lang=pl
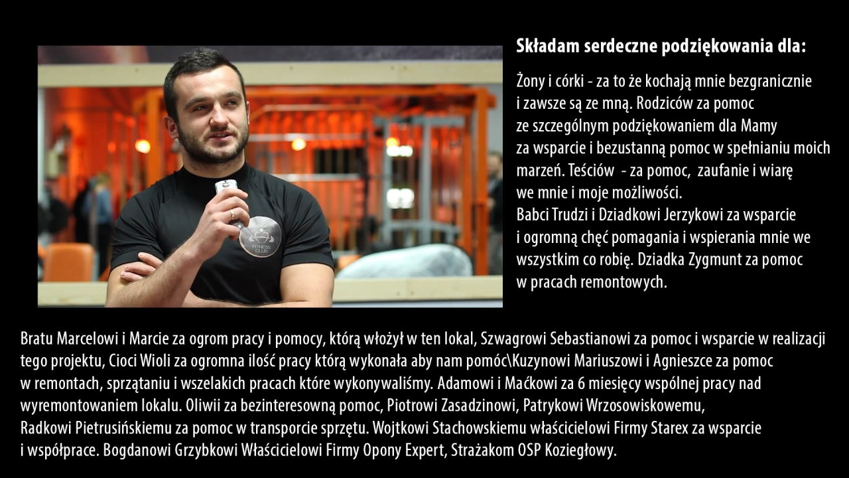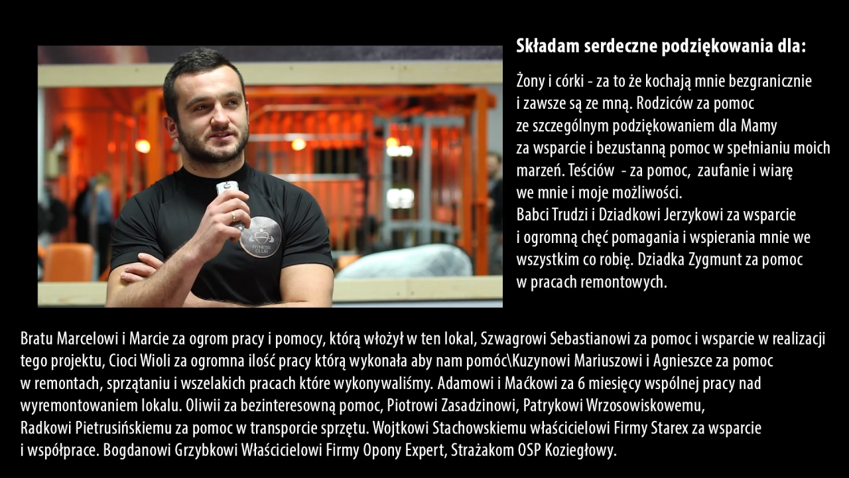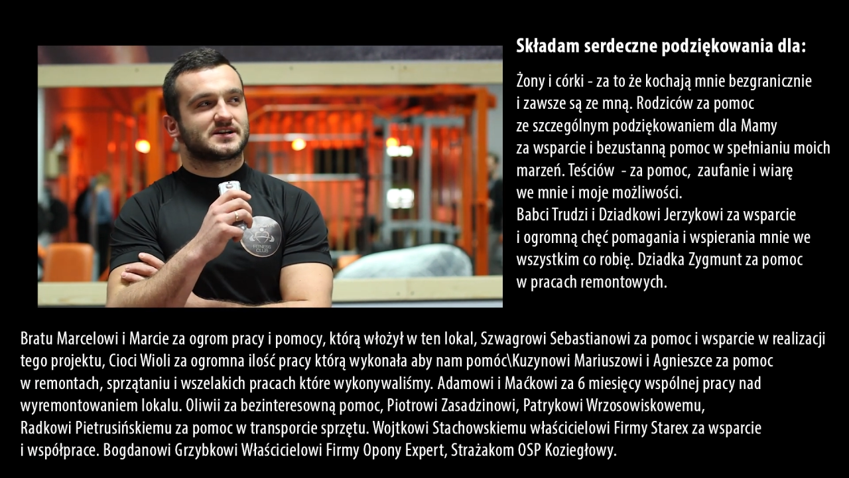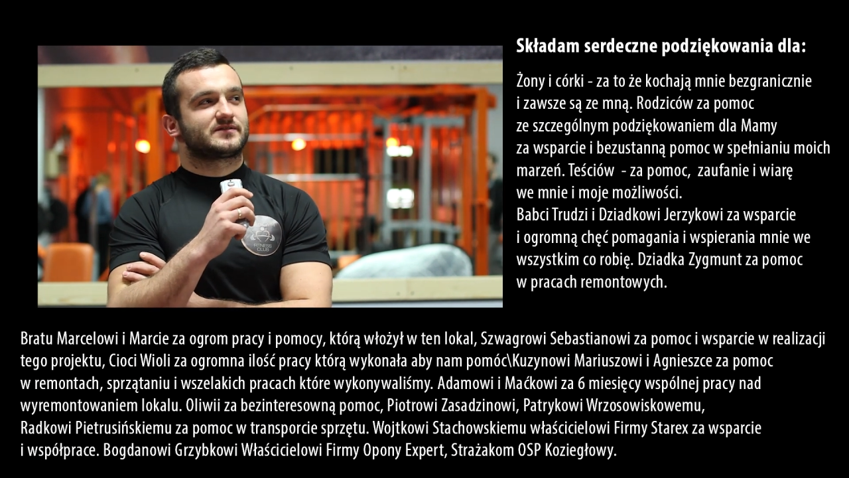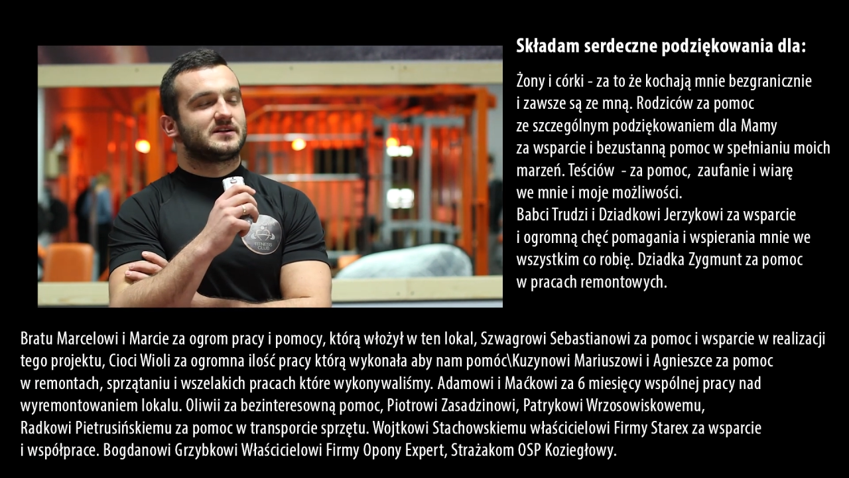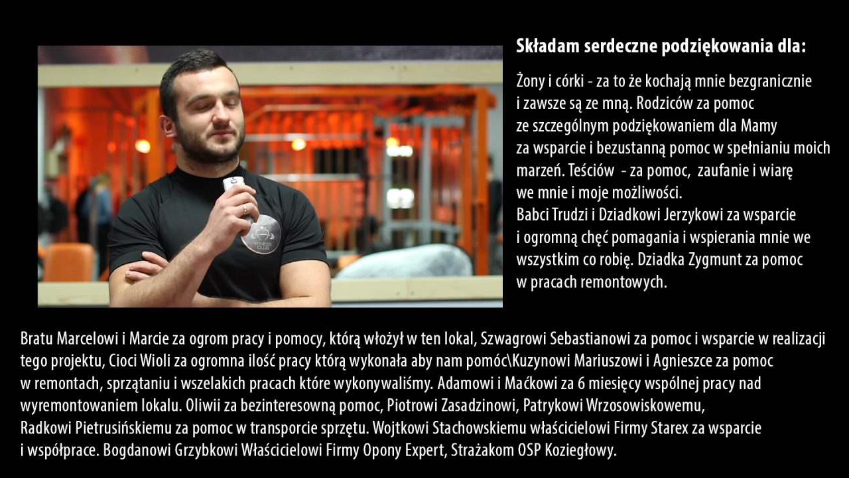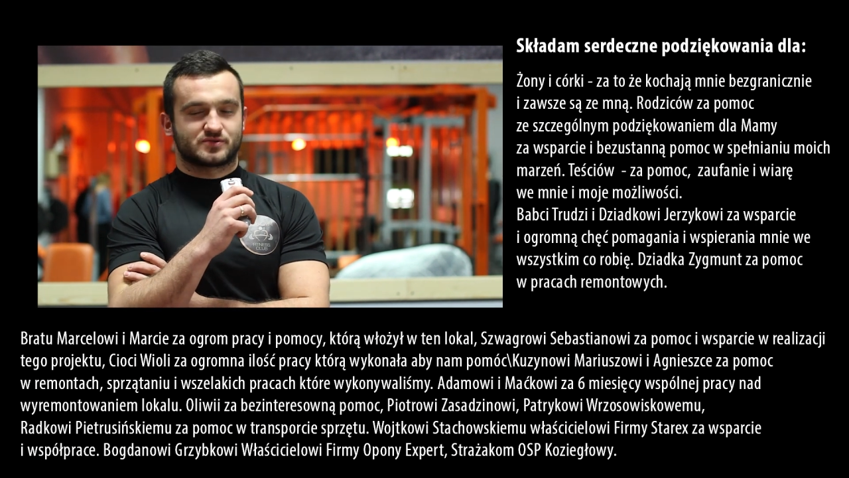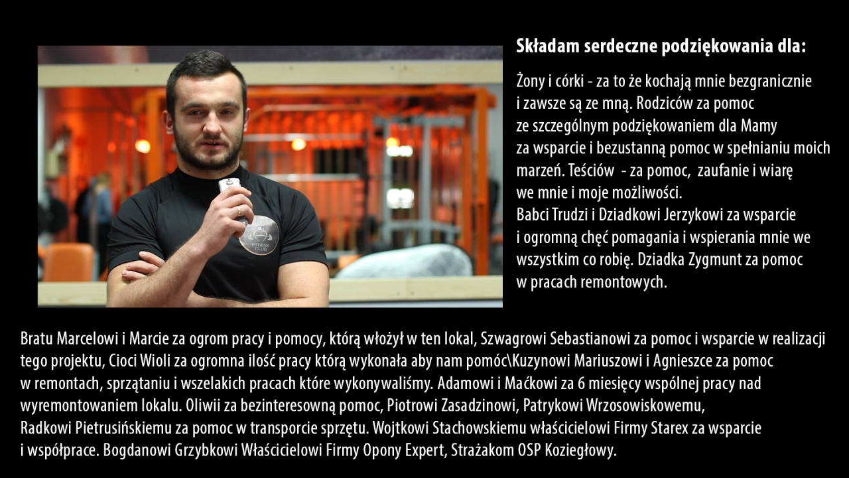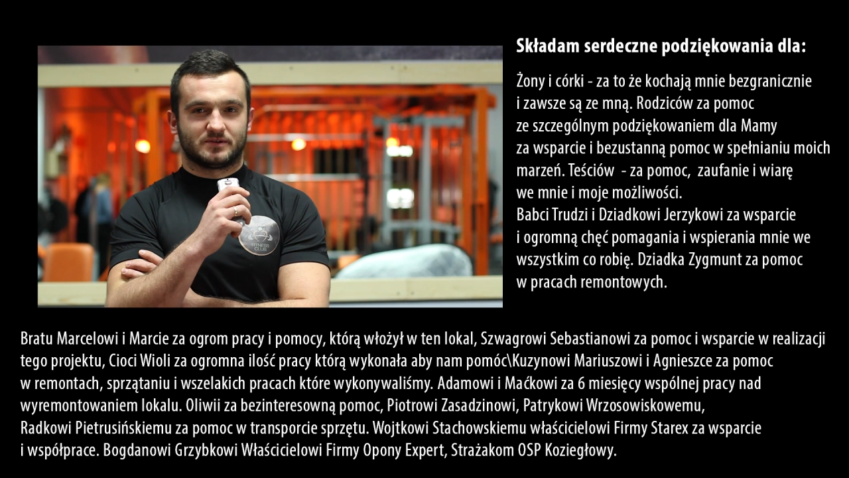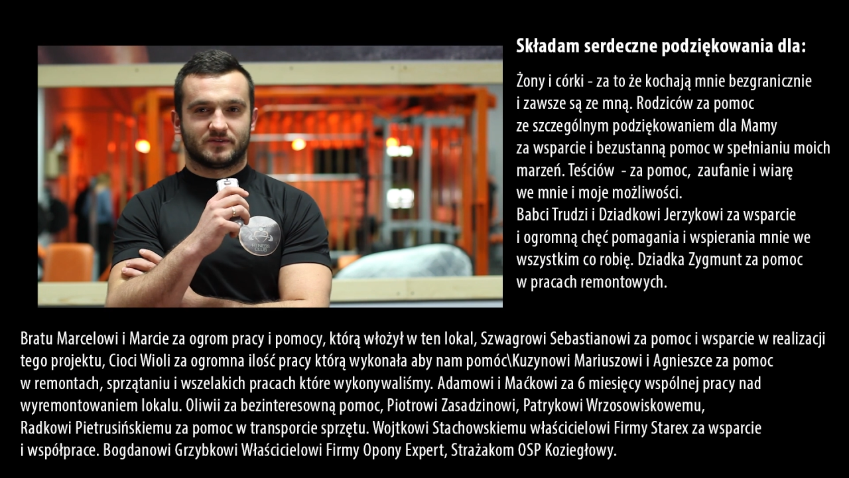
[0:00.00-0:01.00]
że za chwilę
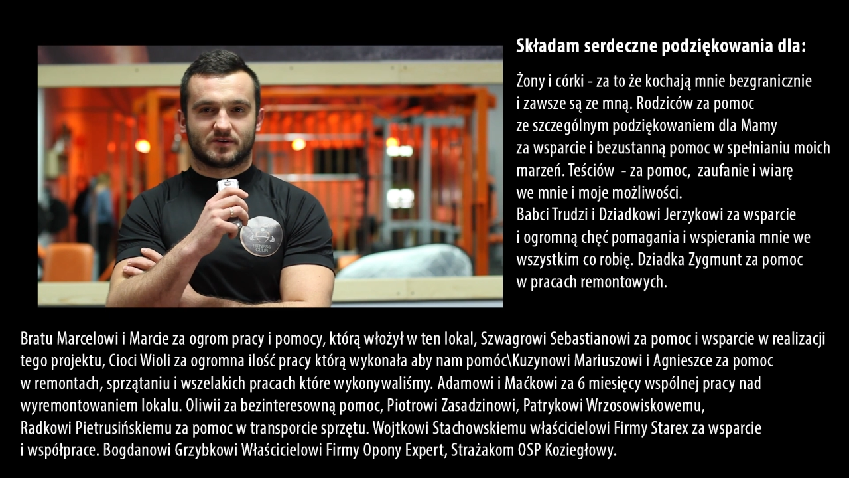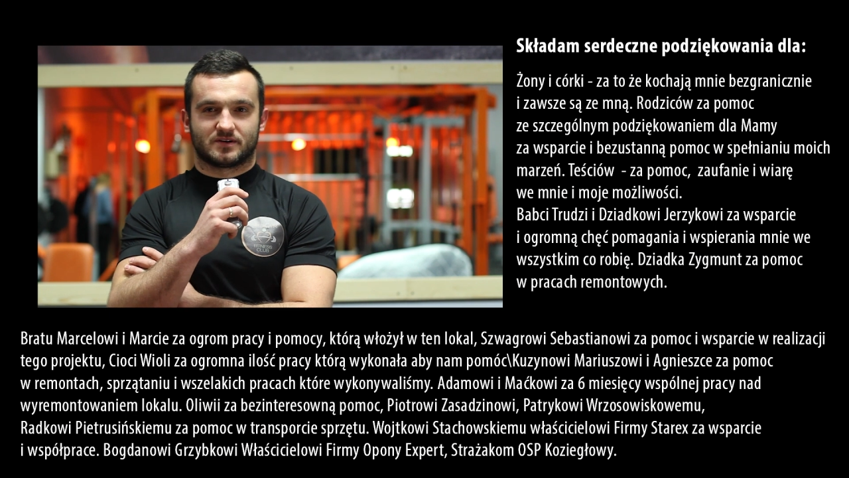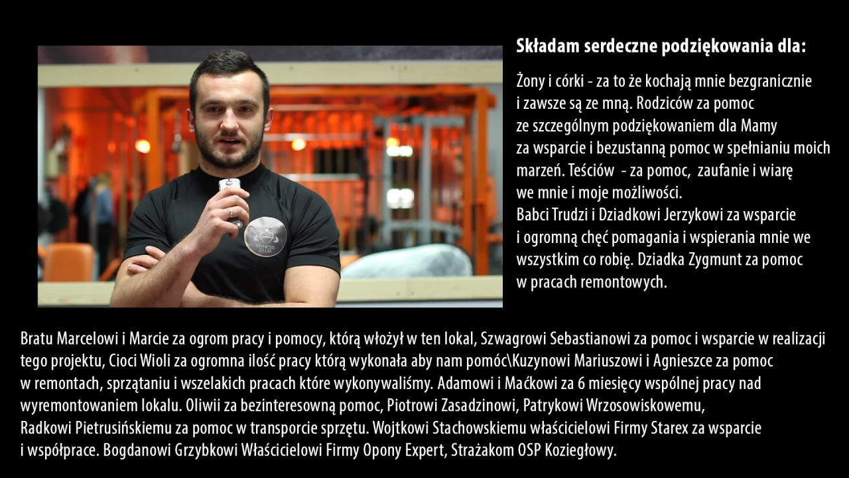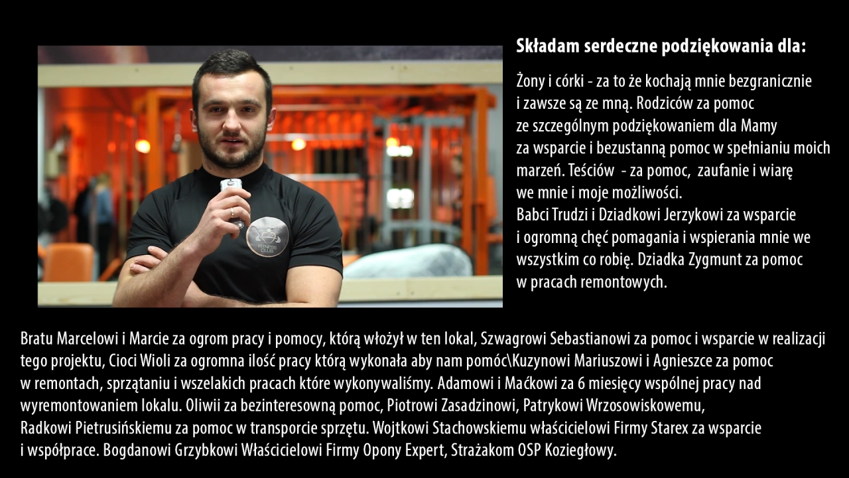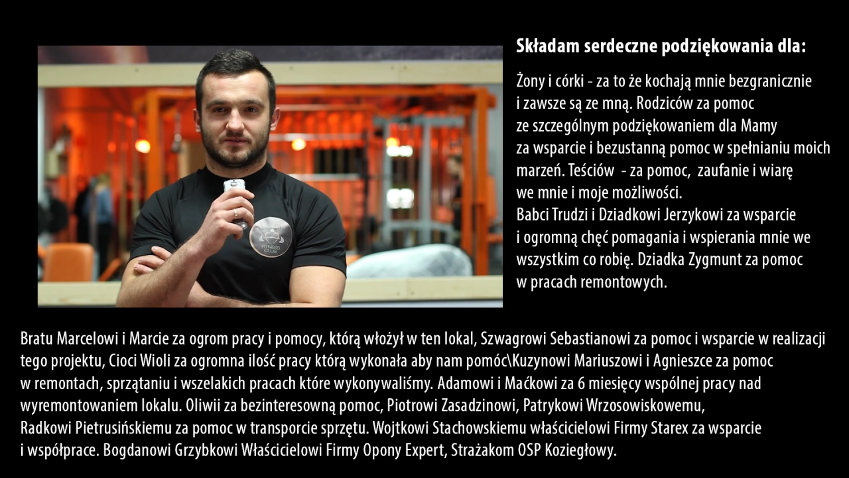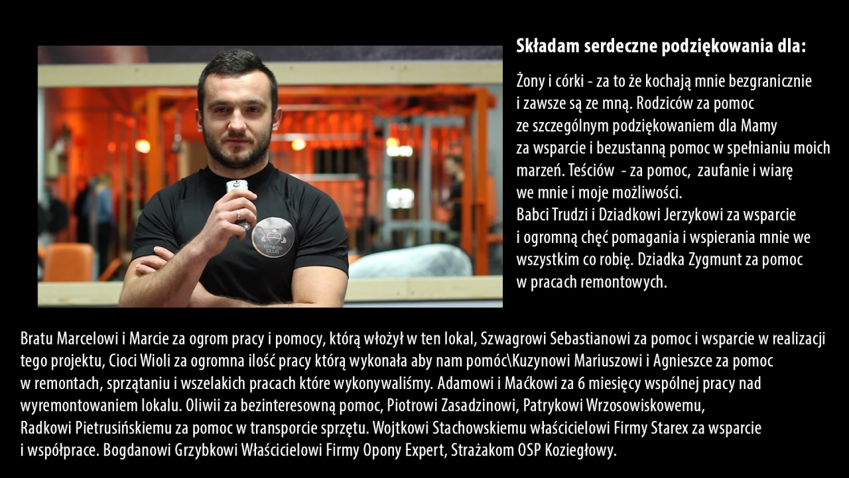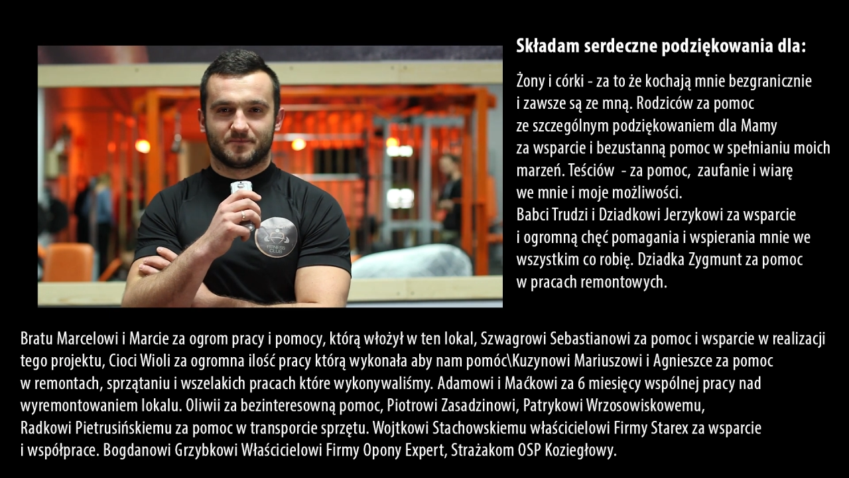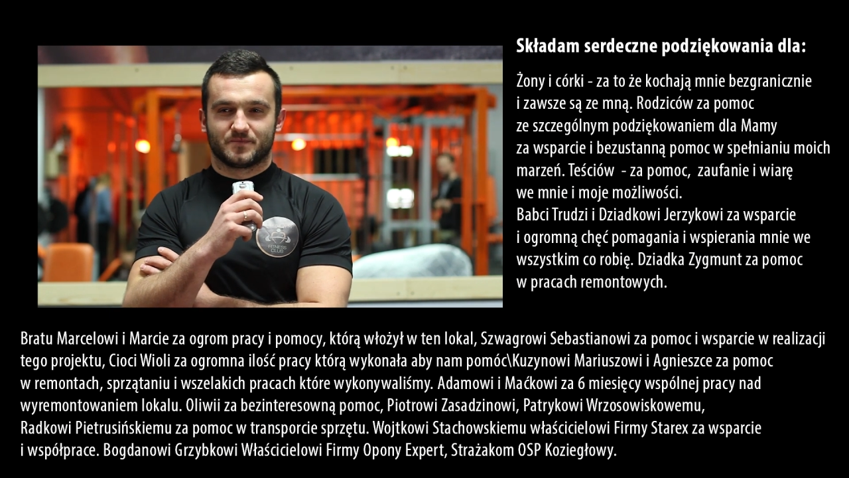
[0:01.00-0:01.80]
poszukam nowego lokalu.